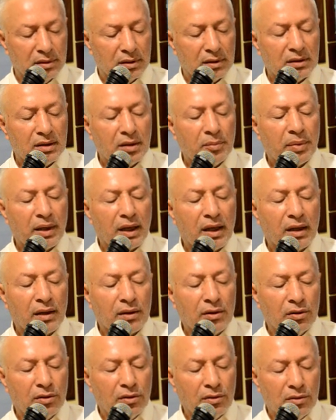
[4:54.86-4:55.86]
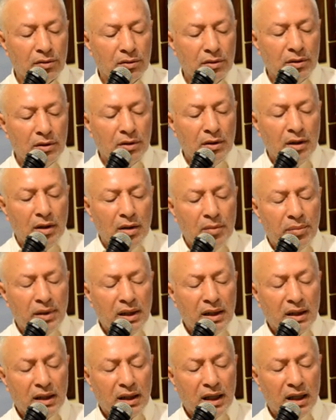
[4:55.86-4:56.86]
Ti prego,
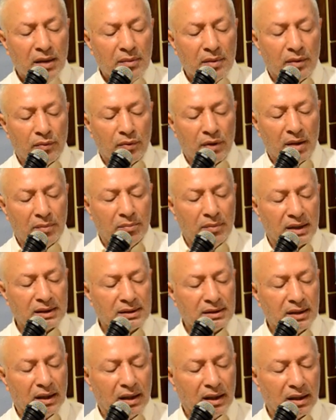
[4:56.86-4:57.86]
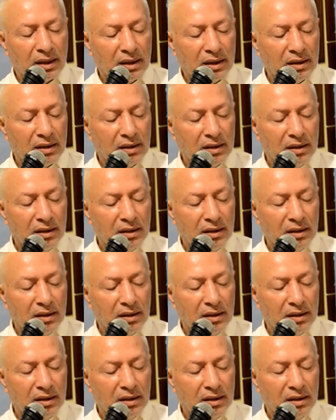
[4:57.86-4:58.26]
perché mi vuoi ammazzare?